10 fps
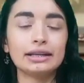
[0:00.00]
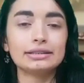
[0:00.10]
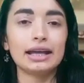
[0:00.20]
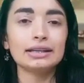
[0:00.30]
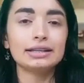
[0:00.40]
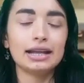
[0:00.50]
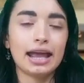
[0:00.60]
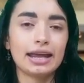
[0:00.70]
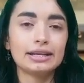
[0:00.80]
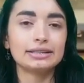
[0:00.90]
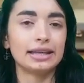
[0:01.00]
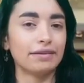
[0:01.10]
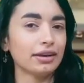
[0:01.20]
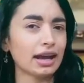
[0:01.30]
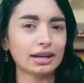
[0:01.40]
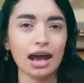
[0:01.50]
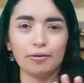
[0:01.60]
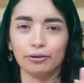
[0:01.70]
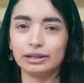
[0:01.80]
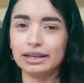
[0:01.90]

estas leyes se lleven a cabo.